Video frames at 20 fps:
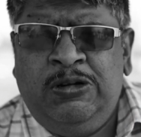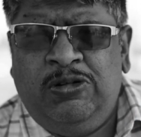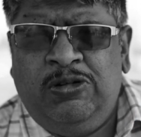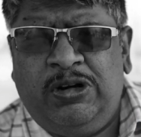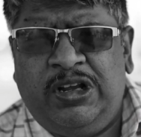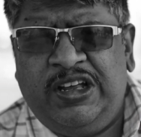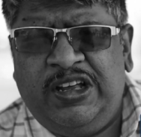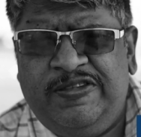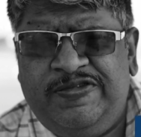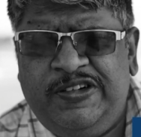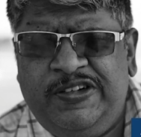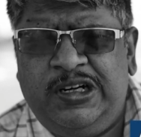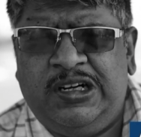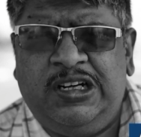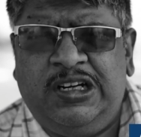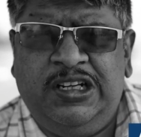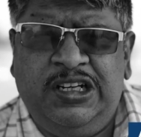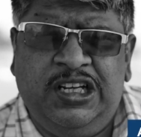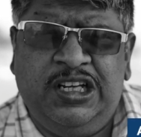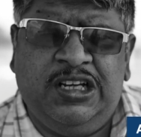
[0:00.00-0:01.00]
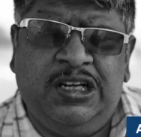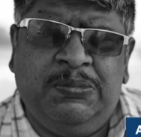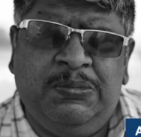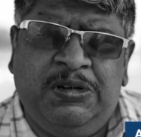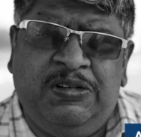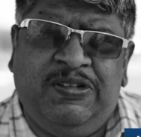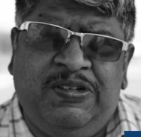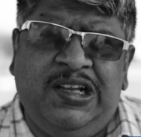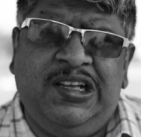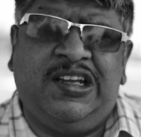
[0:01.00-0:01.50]
ஓட எஃபர்ட்டில் இன்றைக்கி
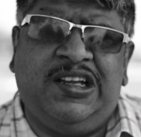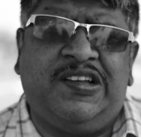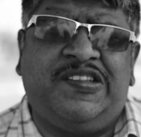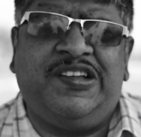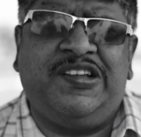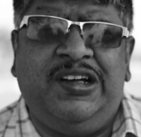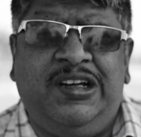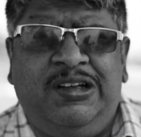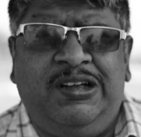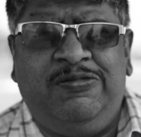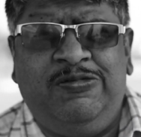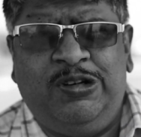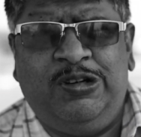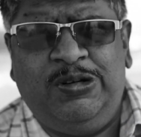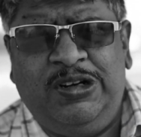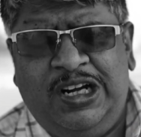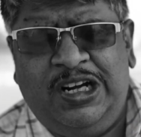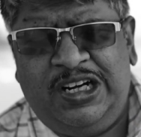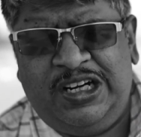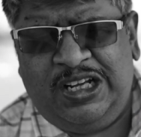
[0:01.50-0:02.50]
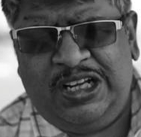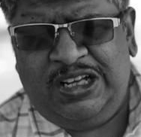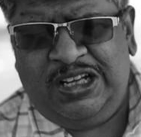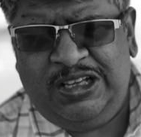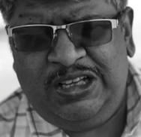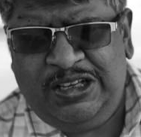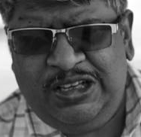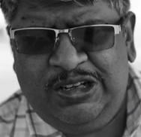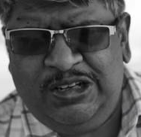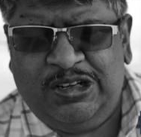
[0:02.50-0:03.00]
நம்ம வல்லரசாக ஒரு
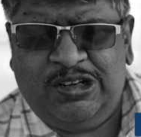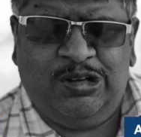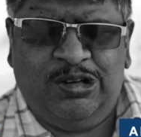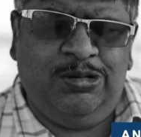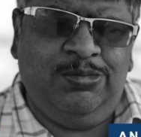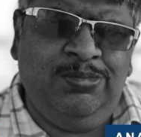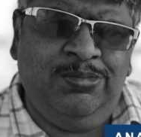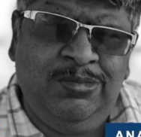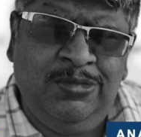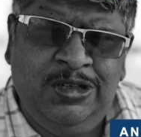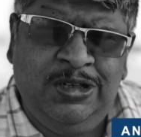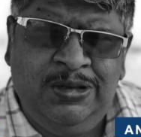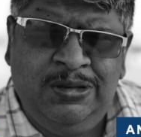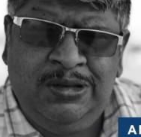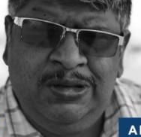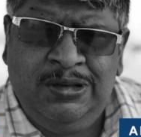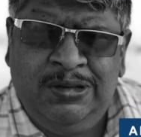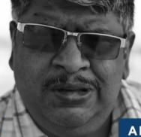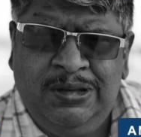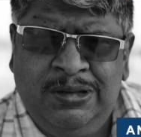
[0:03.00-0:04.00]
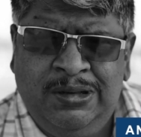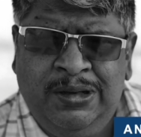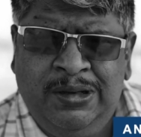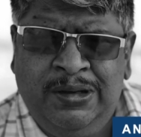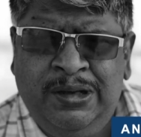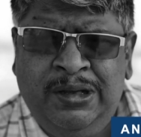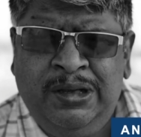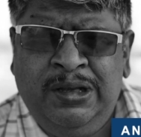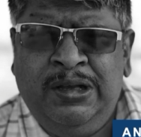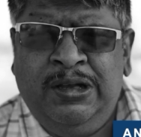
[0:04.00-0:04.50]
நாடாக இருக்கிறோம்
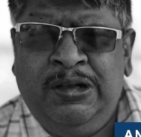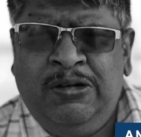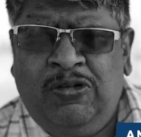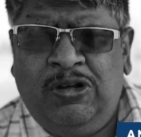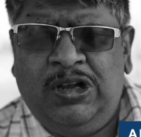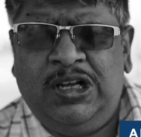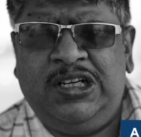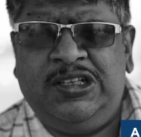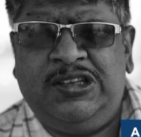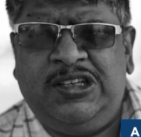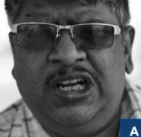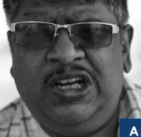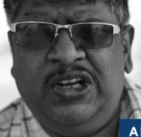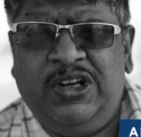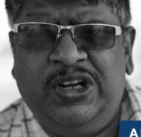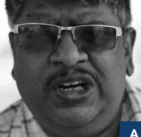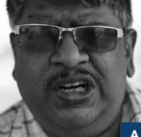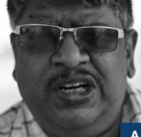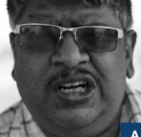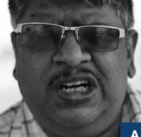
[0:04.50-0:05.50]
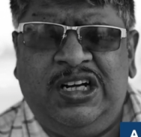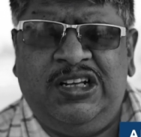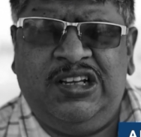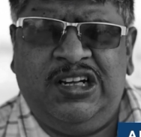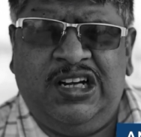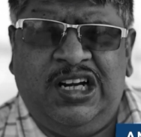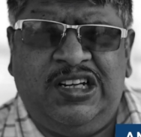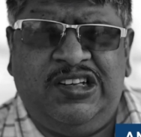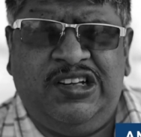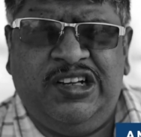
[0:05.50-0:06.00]
உலகத்தில் ஏழாவது
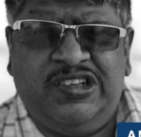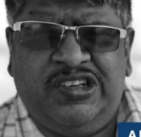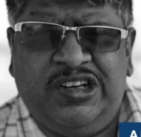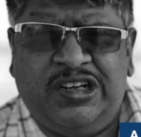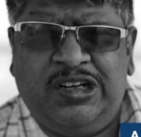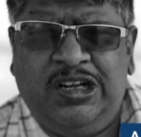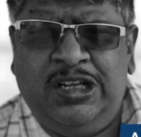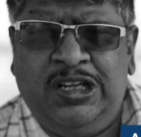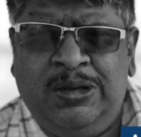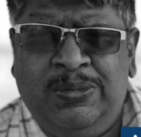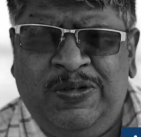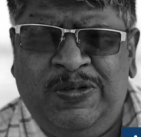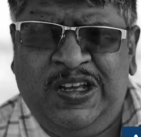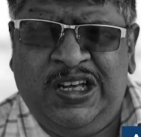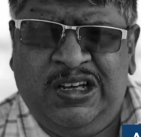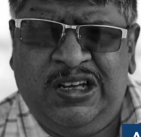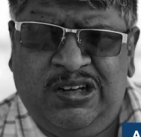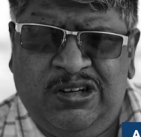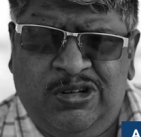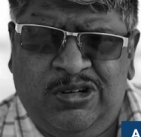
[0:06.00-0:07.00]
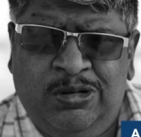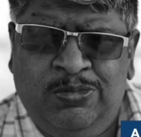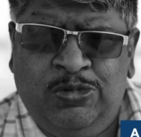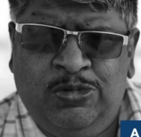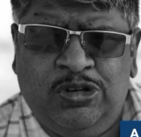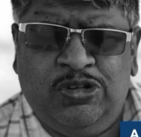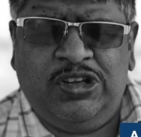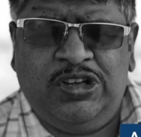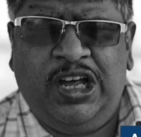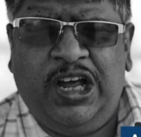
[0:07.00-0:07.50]
லார்ஜஸ்ட் எக்கானமியாக இருக்கும்
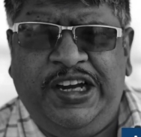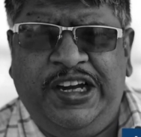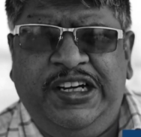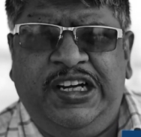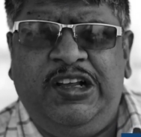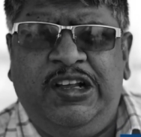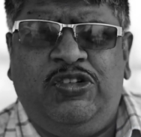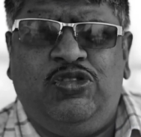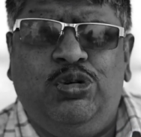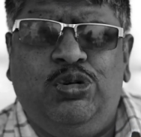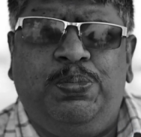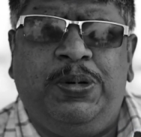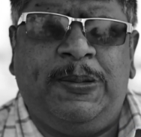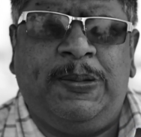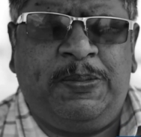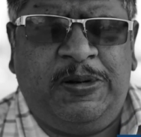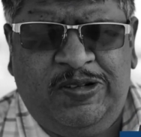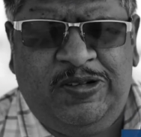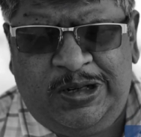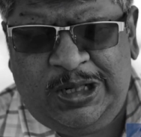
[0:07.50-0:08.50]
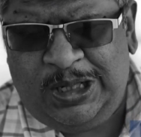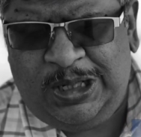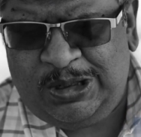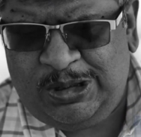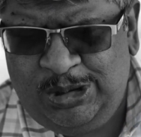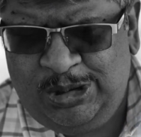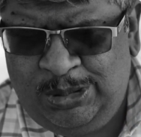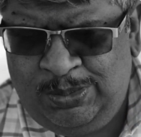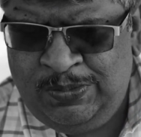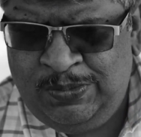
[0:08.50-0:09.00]
ஒரு ஐடி சூப்பர் பவராக
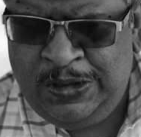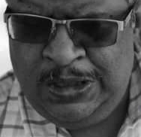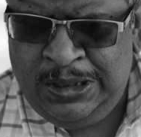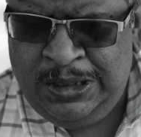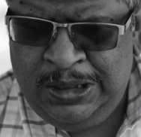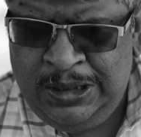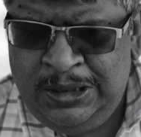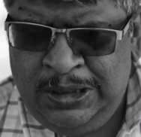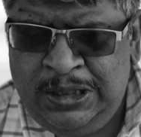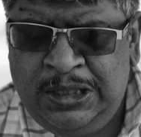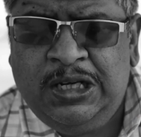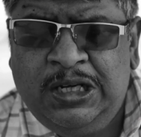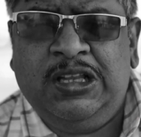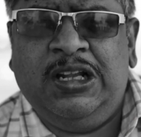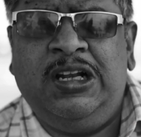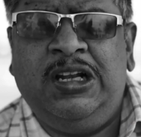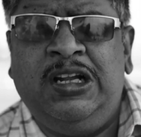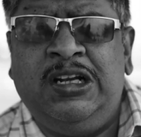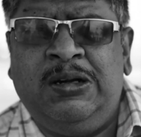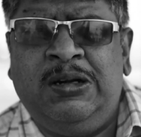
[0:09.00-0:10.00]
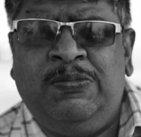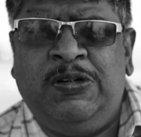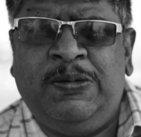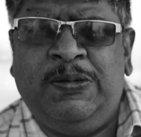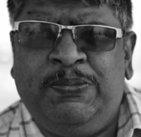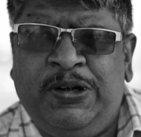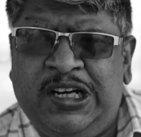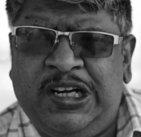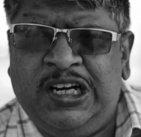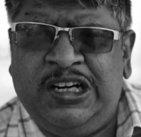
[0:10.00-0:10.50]
இருக்கும் இதெல்லாம் நம்மளை
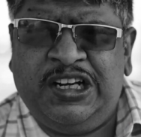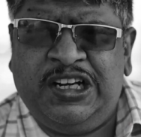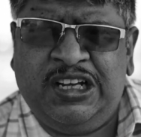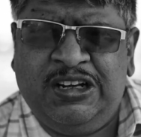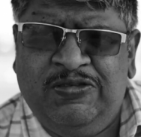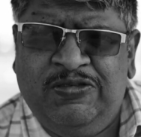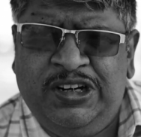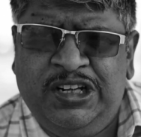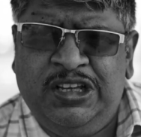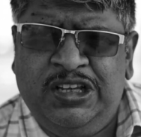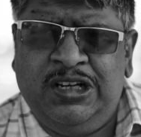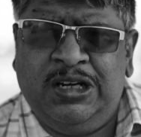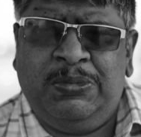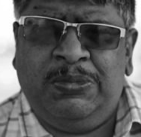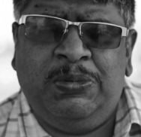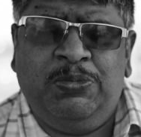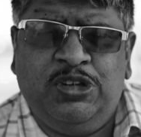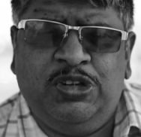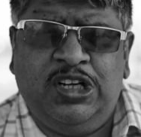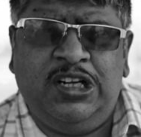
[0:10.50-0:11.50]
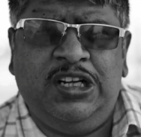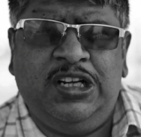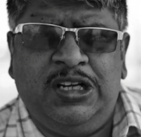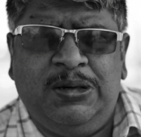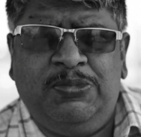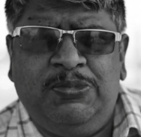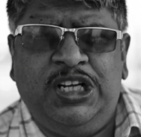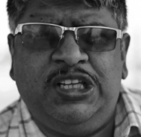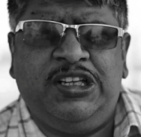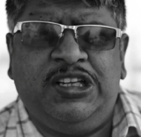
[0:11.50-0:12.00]
பாராட்டிக்க வேண்டியது நம்ம முதுகில்
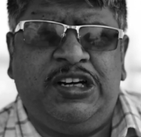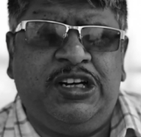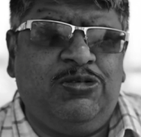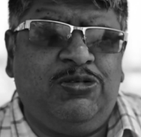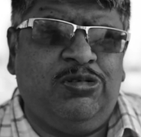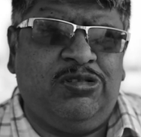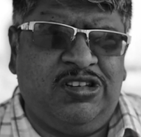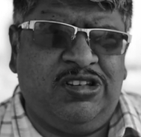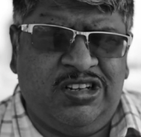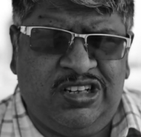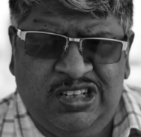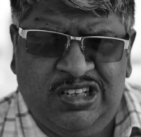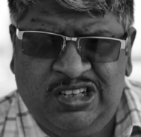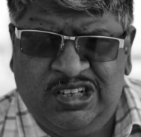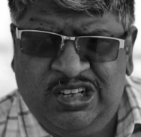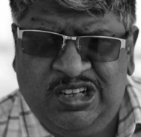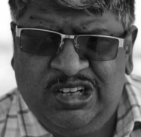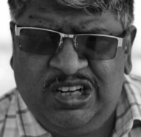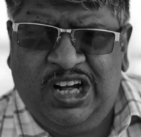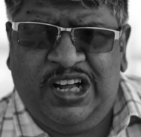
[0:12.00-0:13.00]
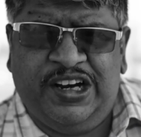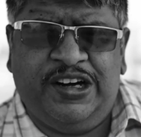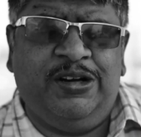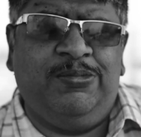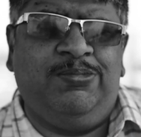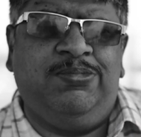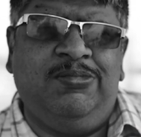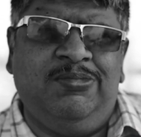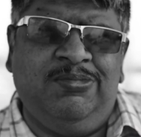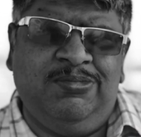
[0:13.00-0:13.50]
நம்மளே தட்டி கொடுத்துக்கிறதுக்கு
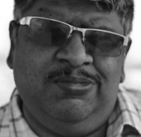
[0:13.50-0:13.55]
காரணம்